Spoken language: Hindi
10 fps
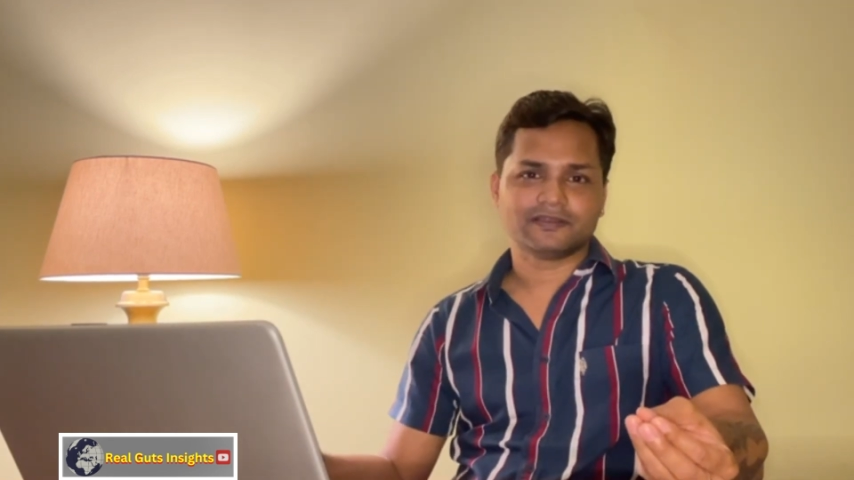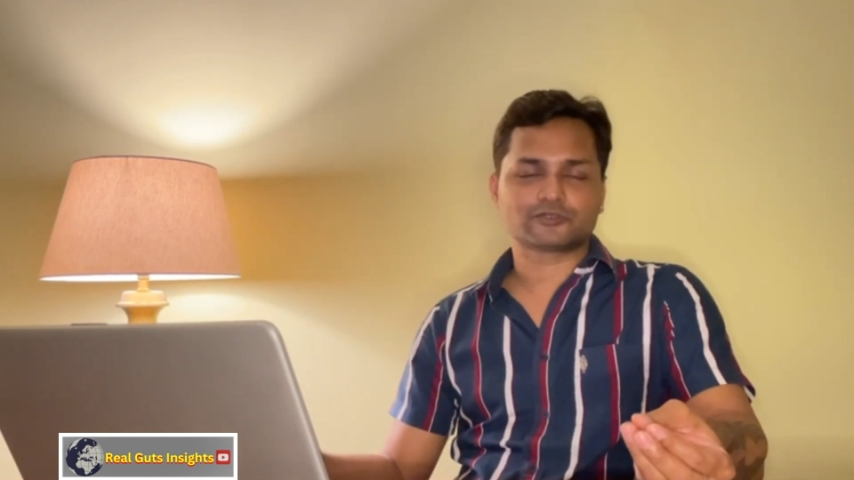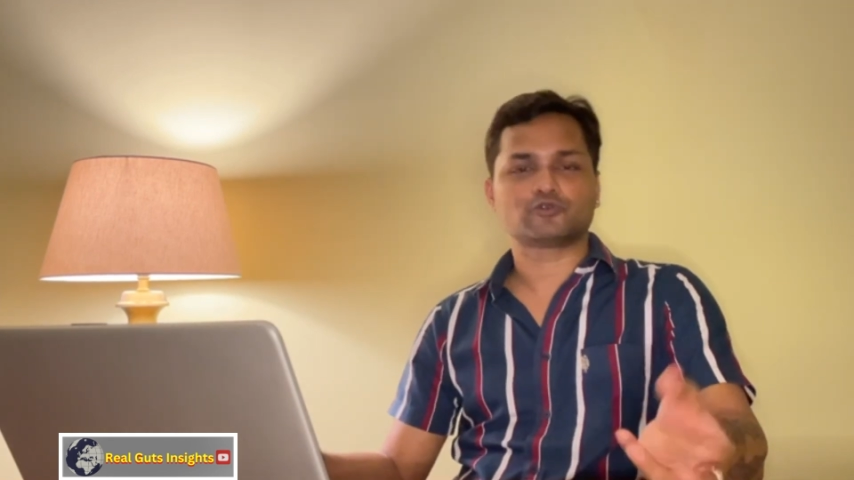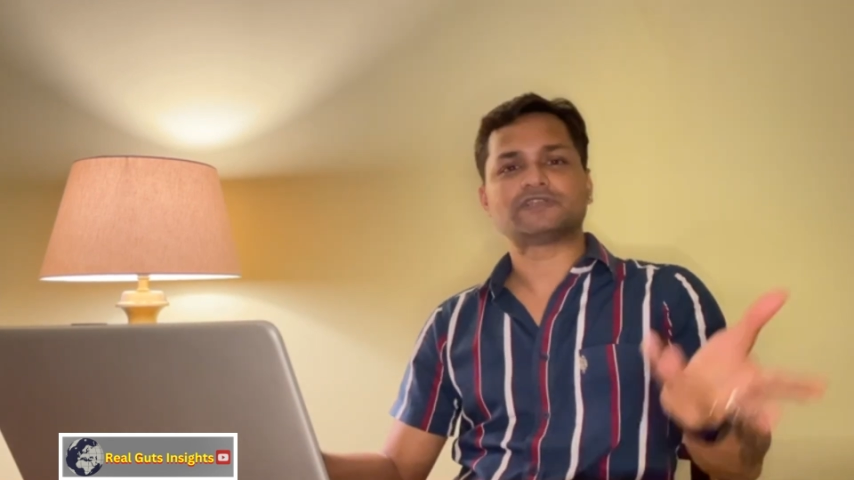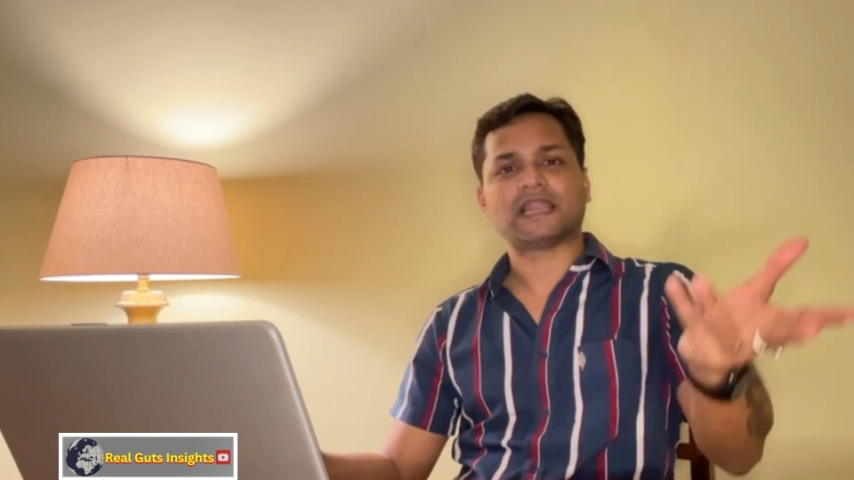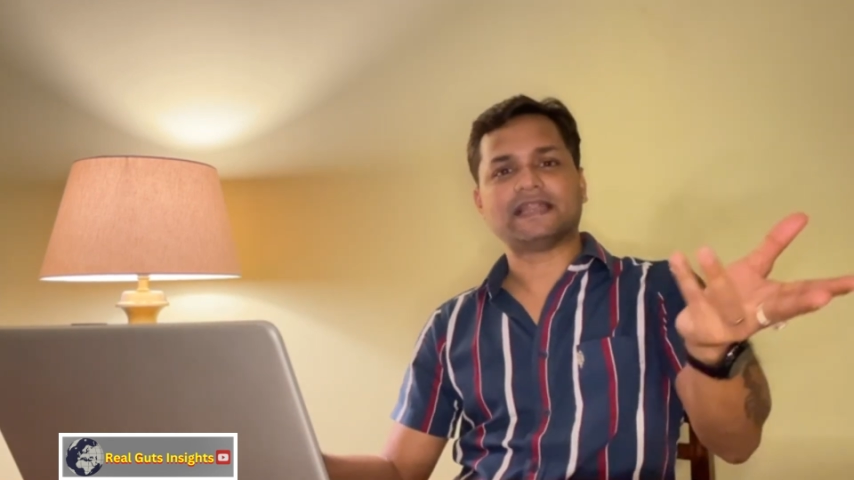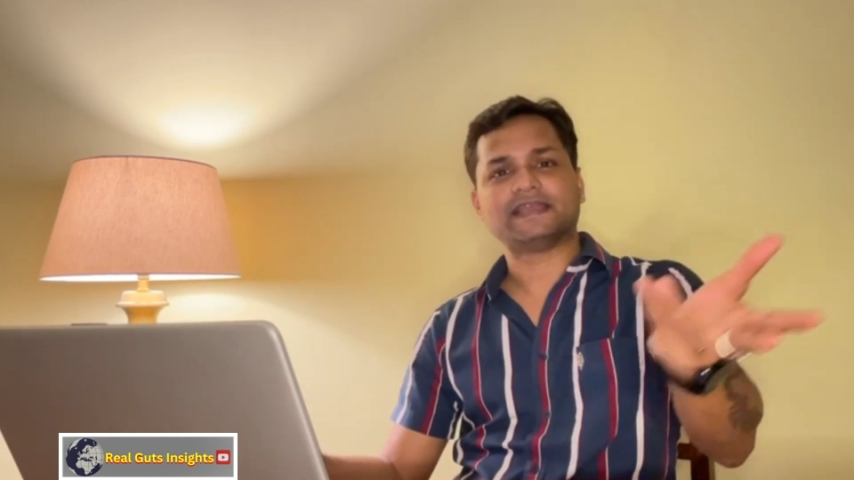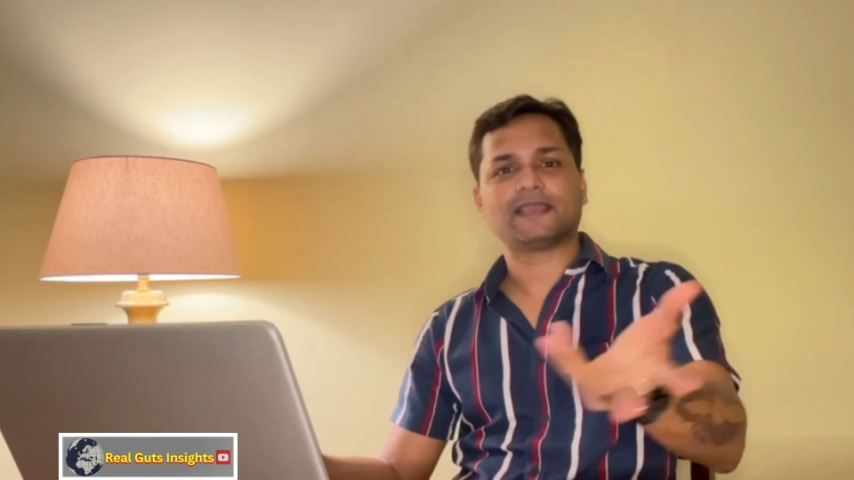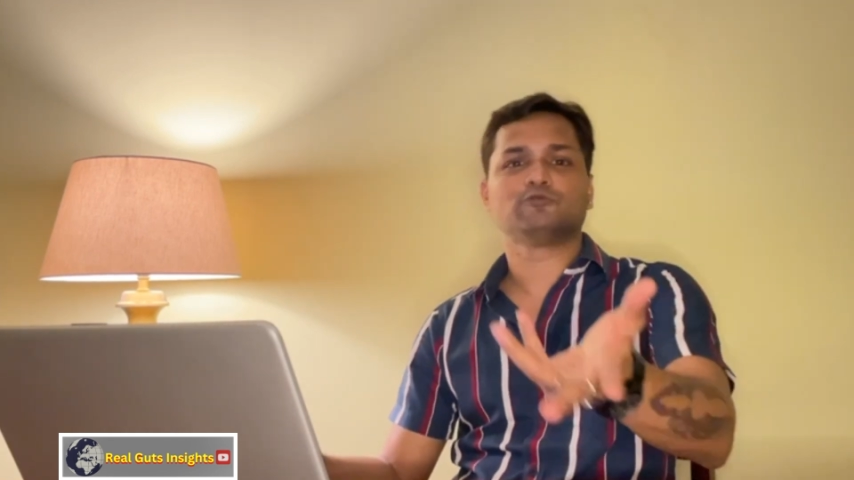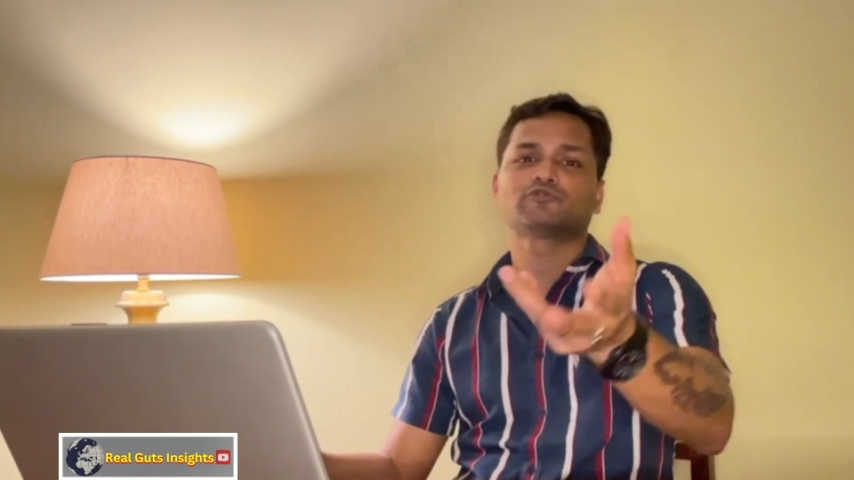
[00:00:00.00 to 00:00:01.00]
इसको जला
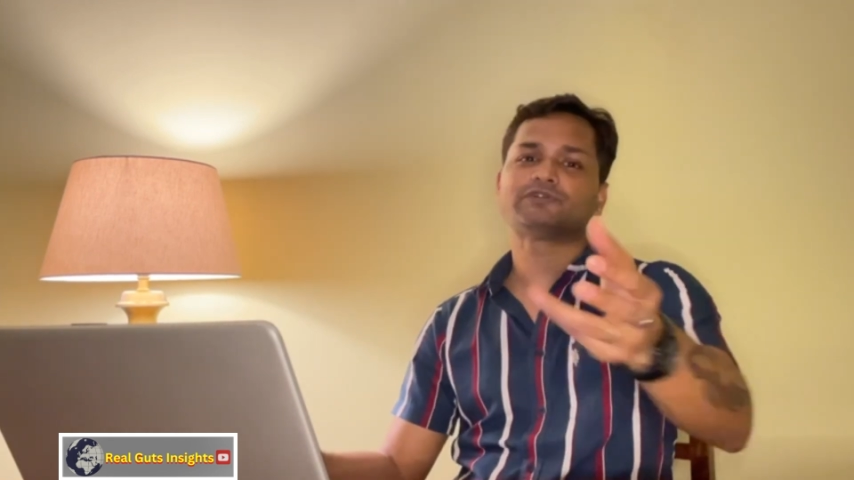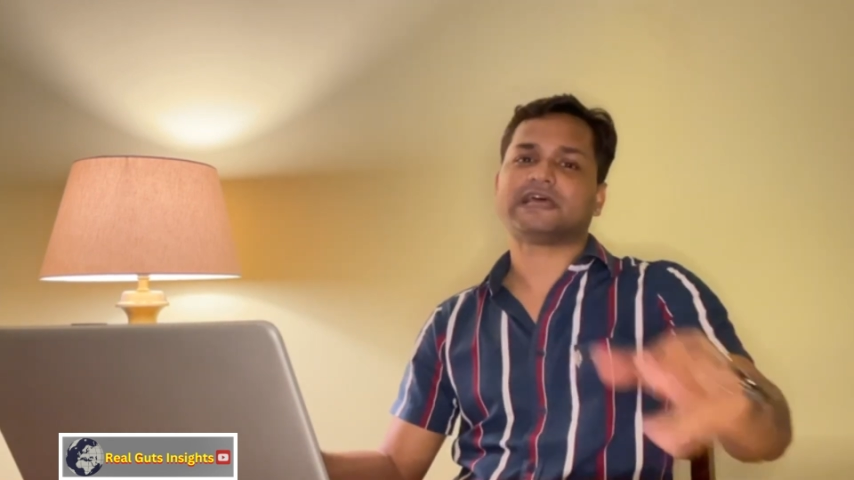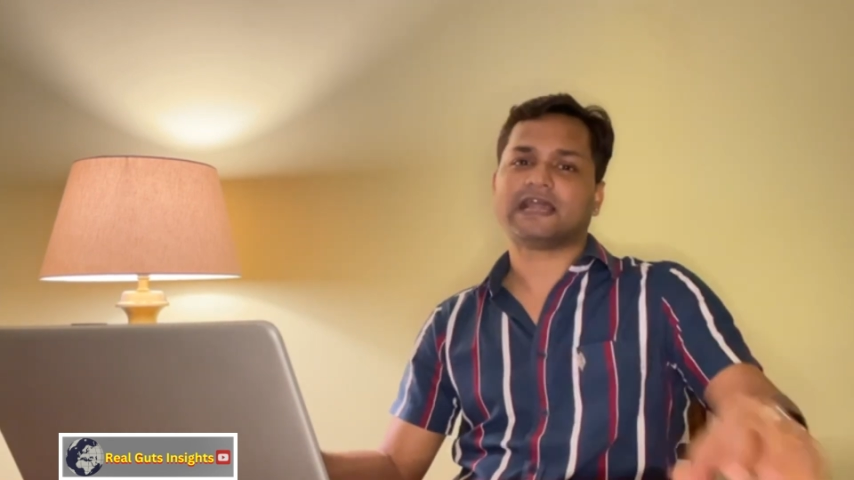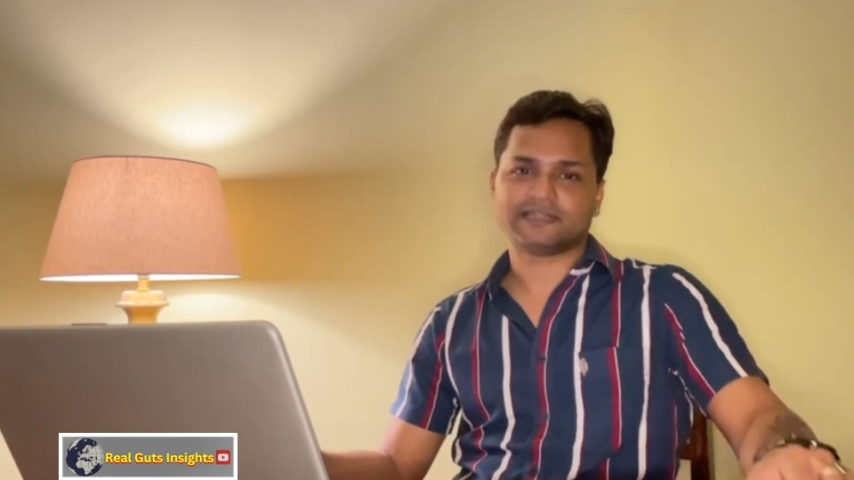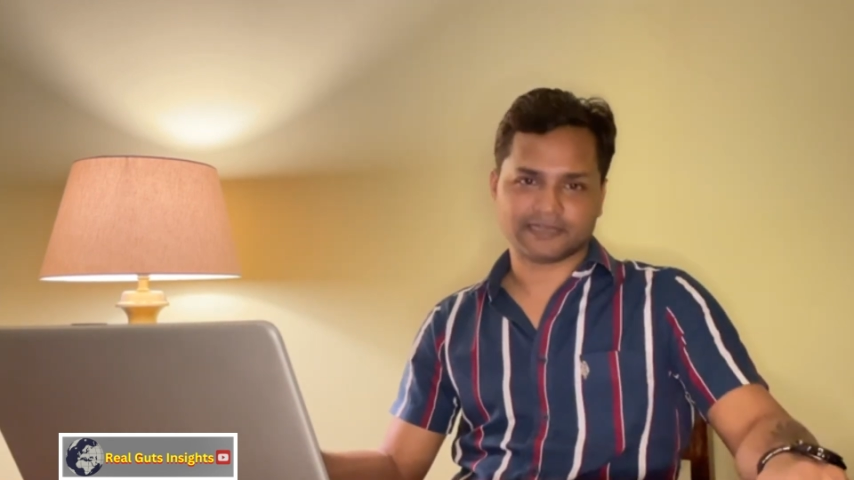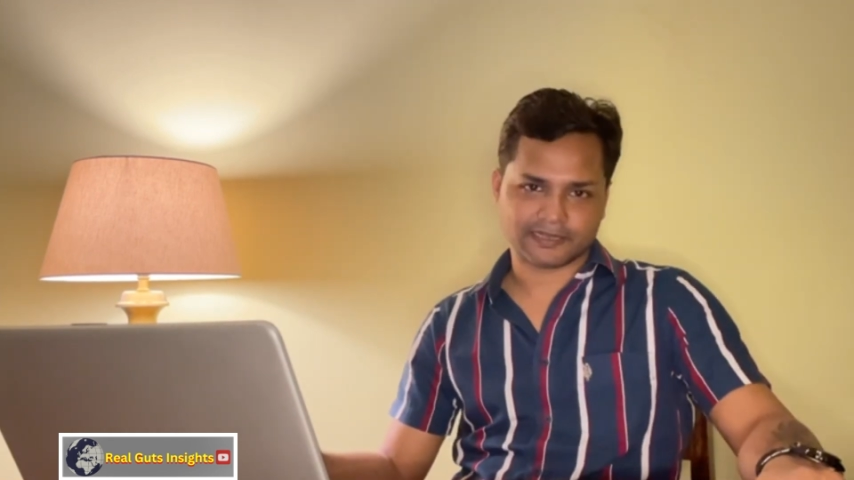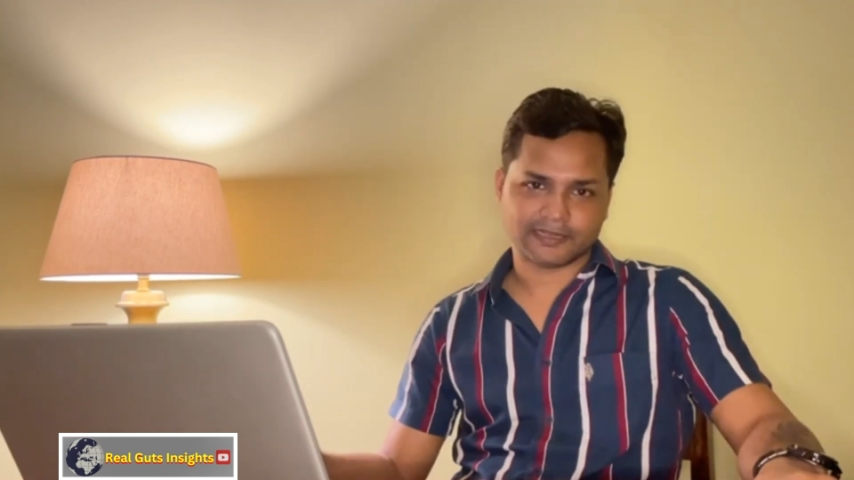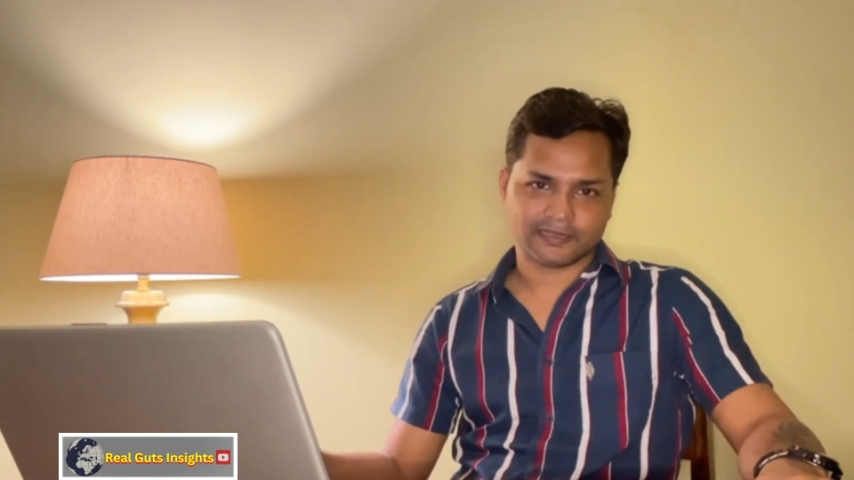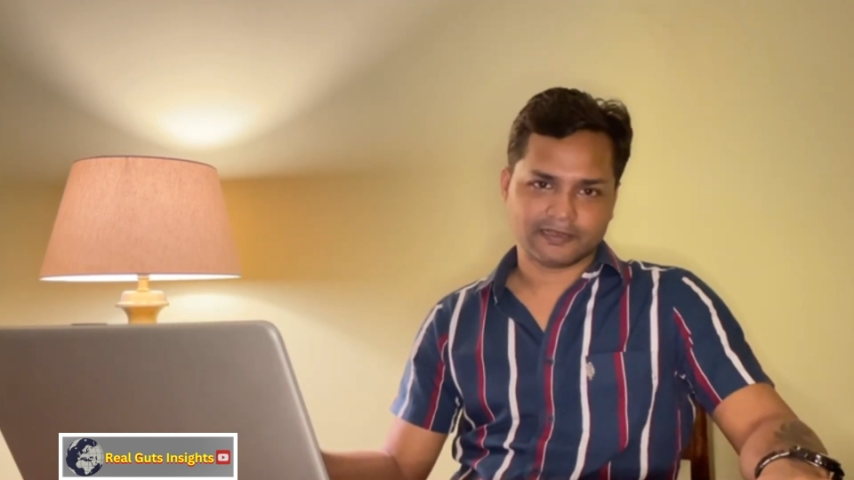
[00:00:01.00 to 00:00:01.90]
देंगे उसको जला देंगे